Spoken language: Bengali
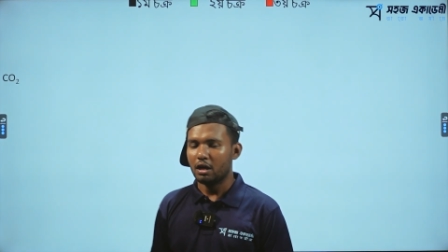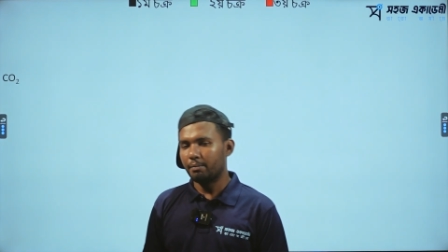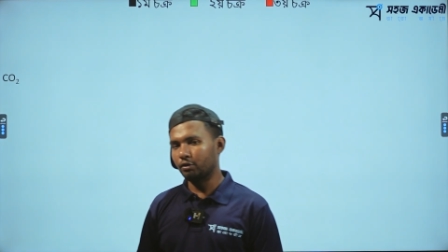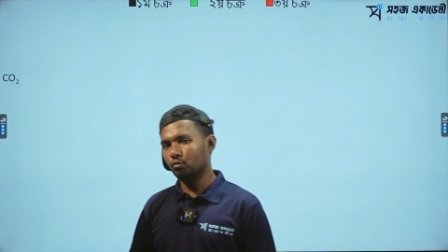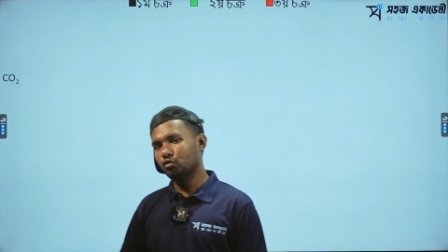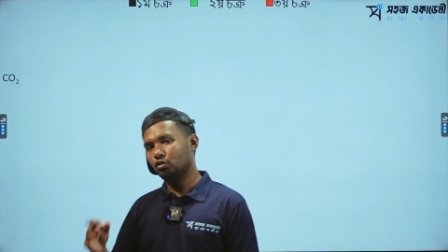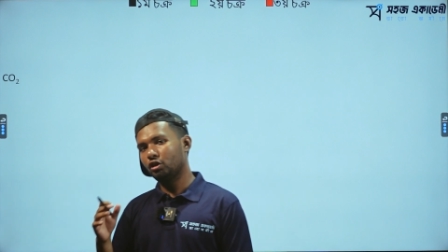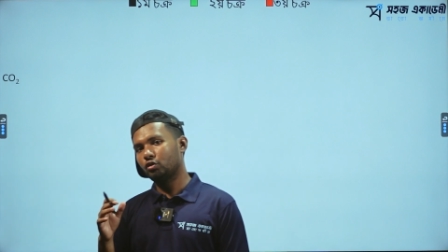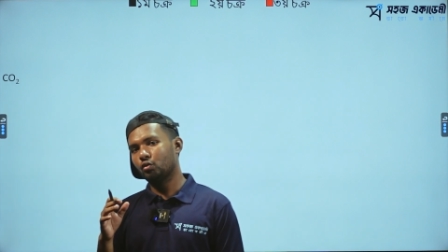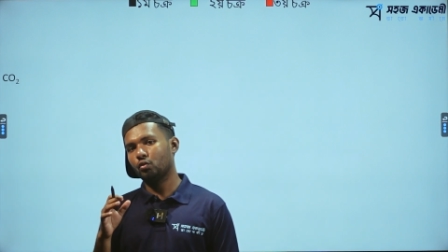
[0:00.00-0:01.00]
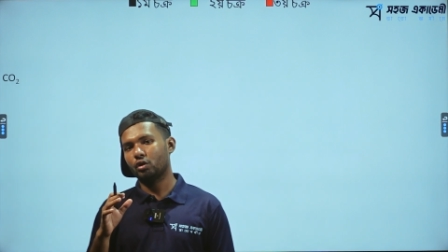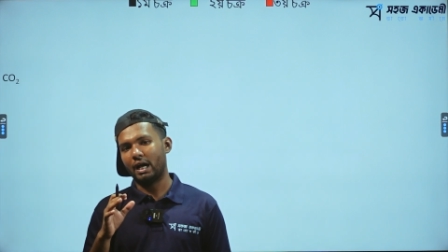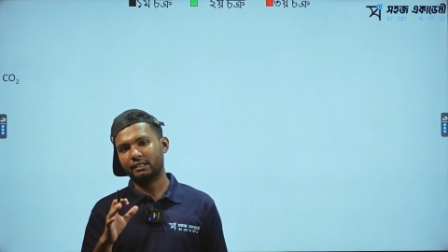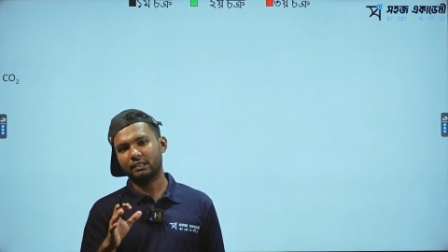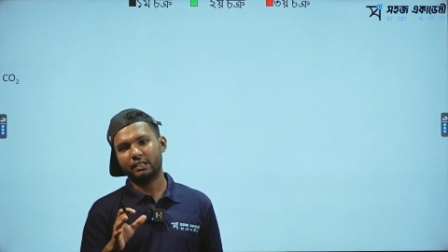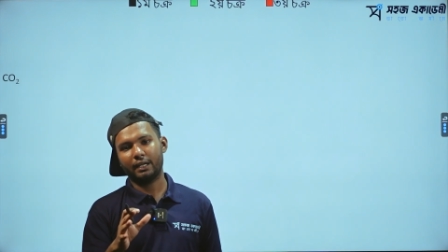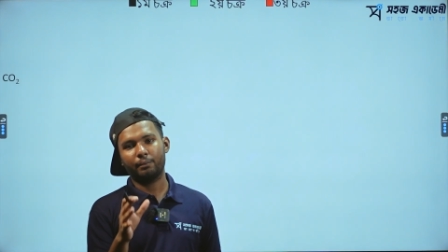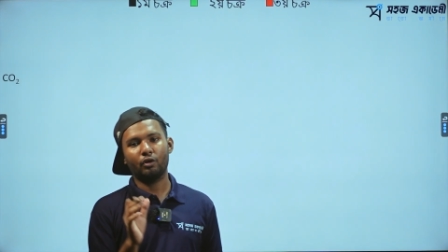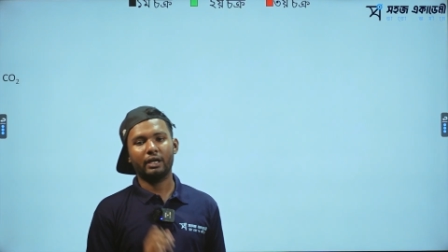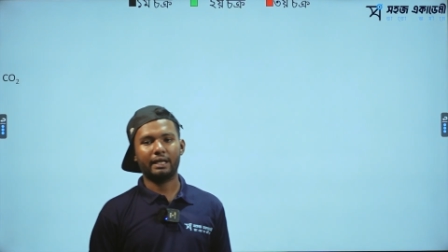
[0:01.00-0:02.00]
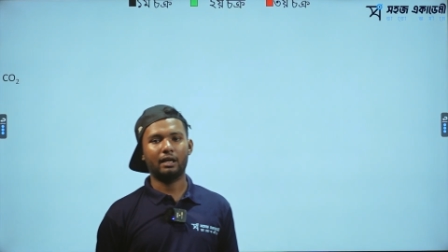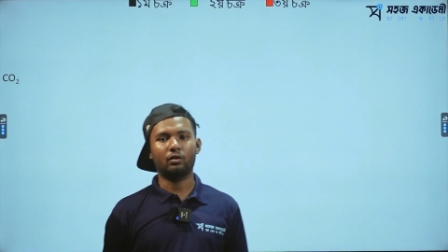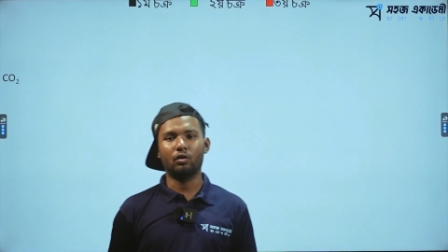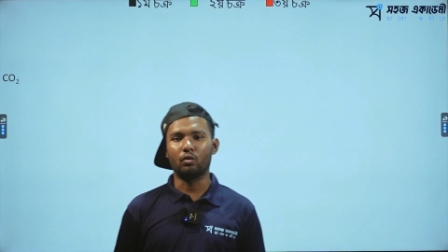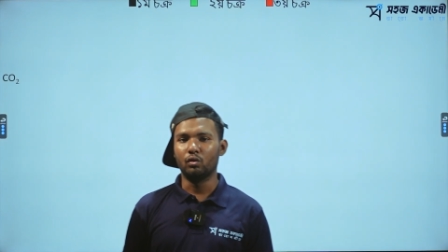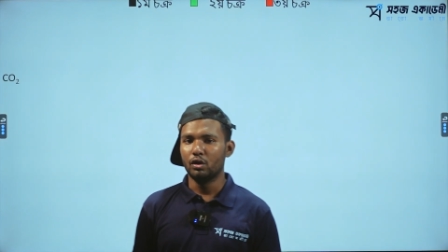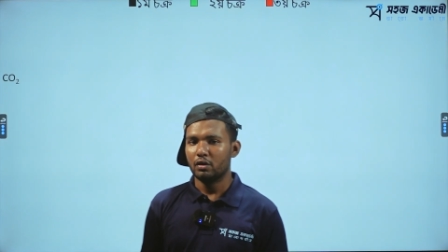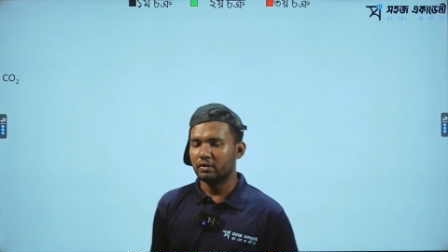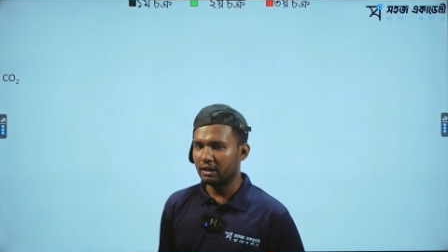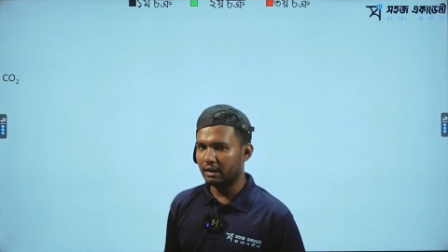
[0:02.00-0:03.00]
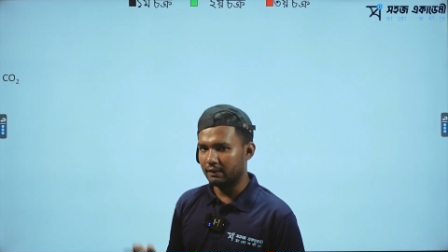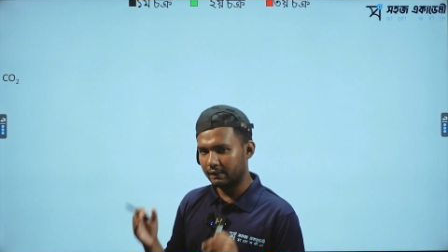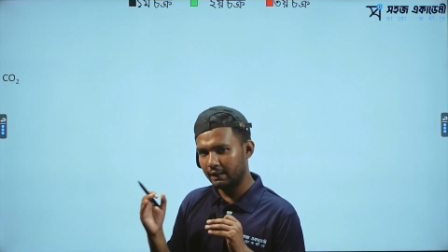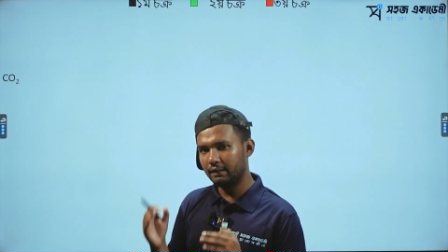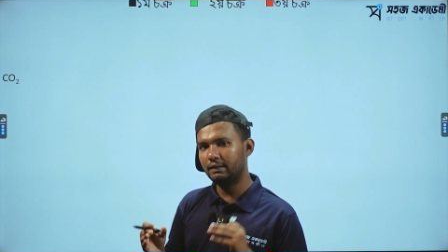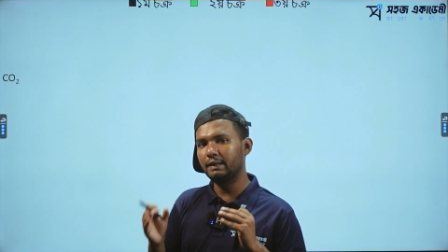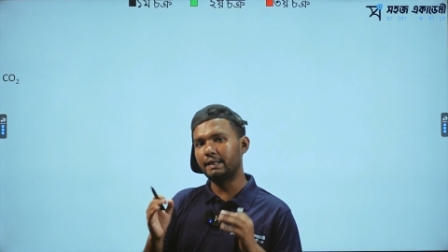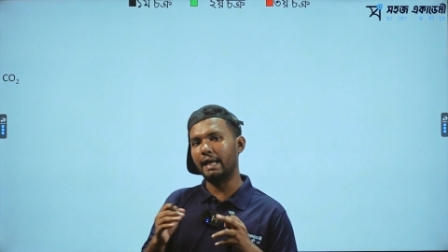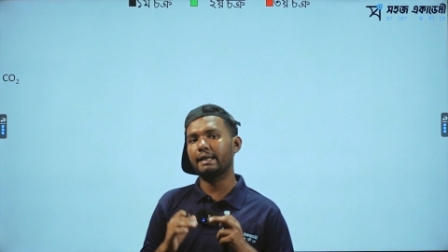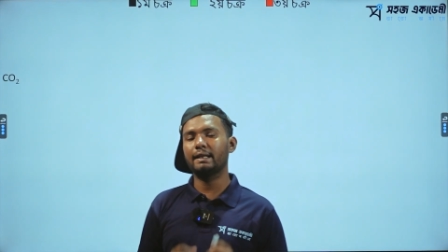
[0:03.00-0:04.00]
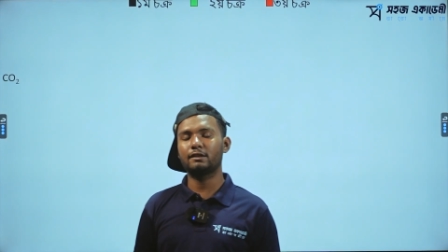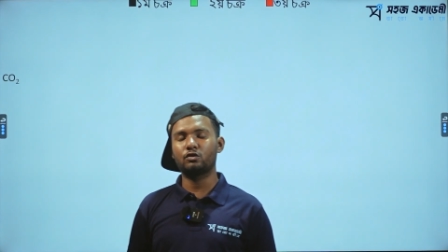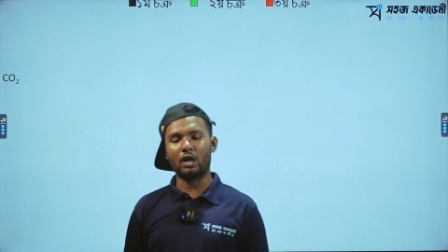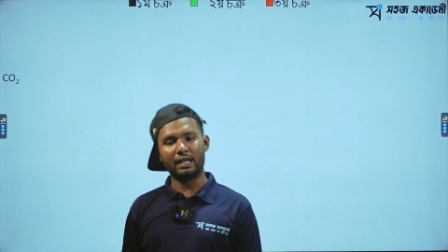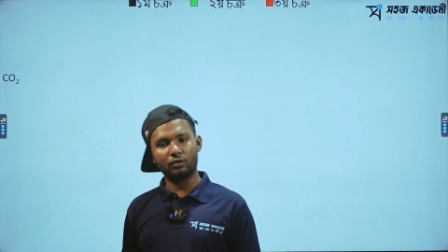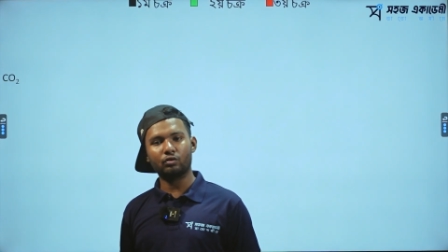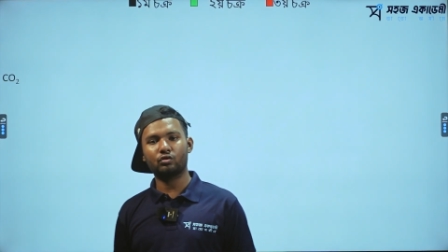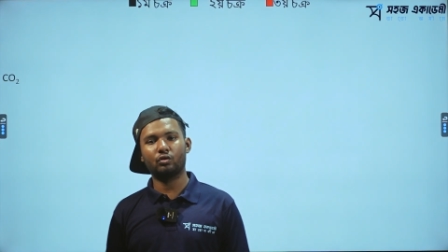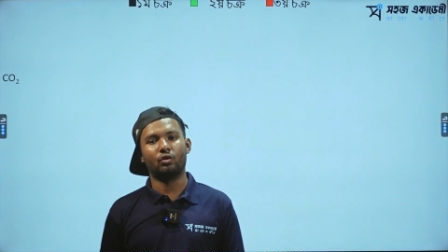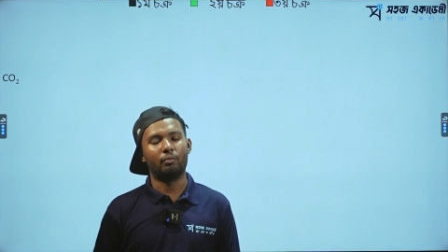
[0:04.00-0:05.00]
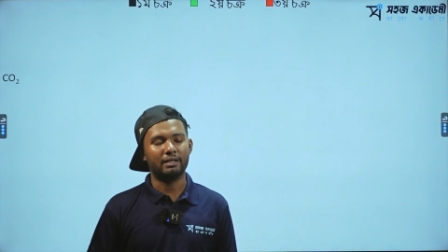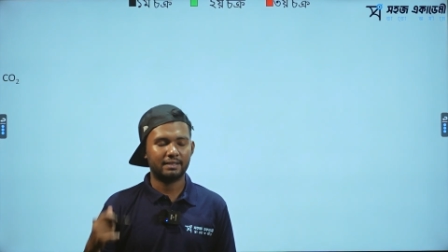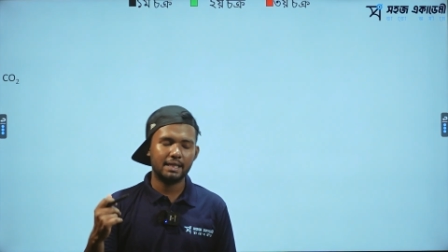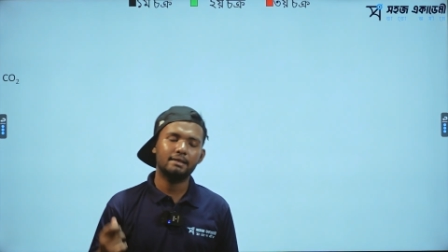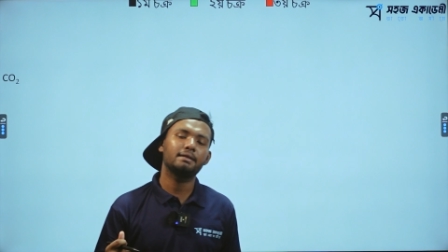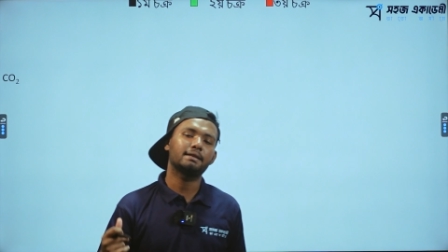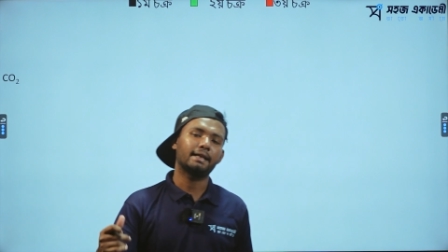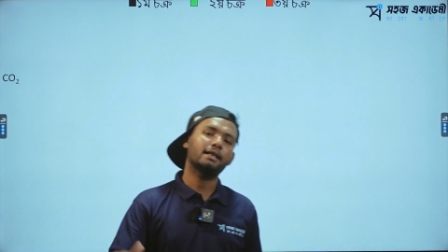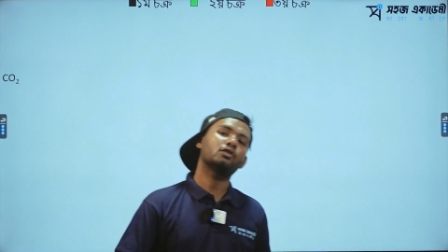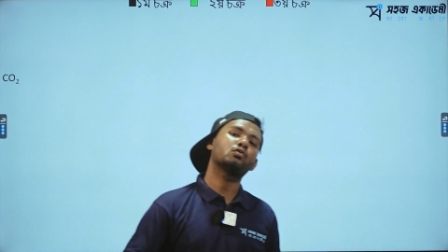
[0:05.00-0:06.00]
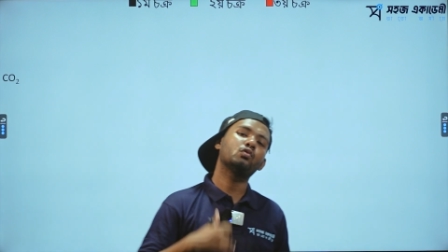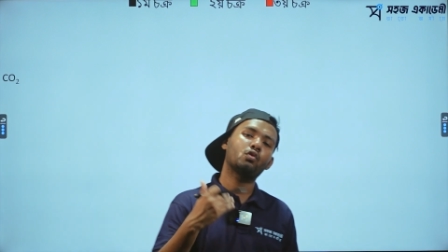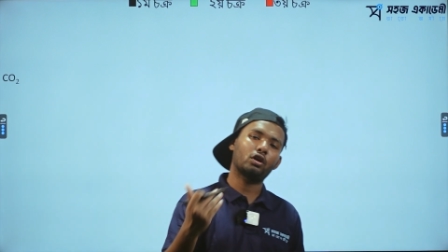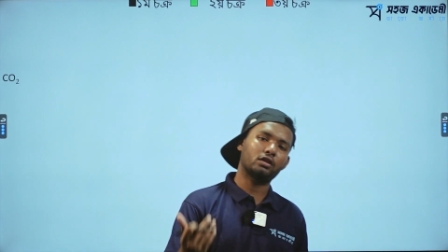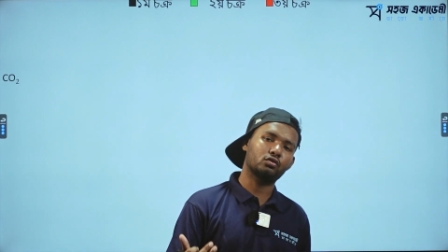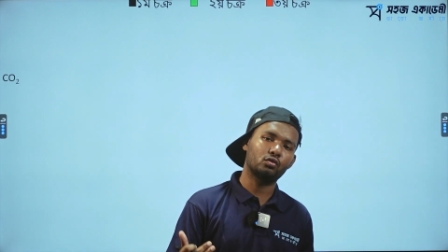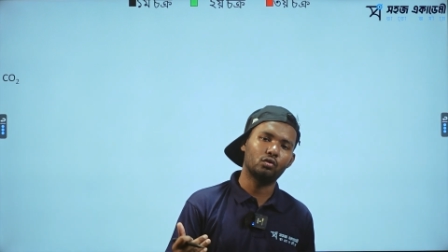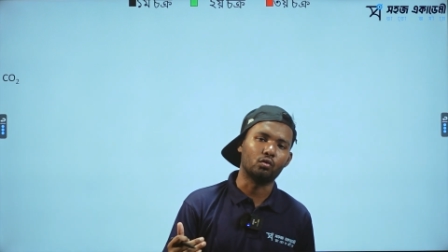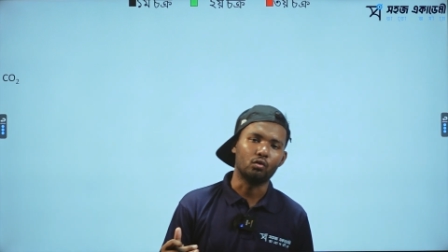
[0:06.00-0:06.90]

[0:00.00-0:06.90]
বা তুমি যদি একটু হাসান সারের বইয়ে খেয়াল করো যে সি থ্রি সাইকেল চালানোর জন্য বা সি থ্রি সাইকেল শুরু করার জন্য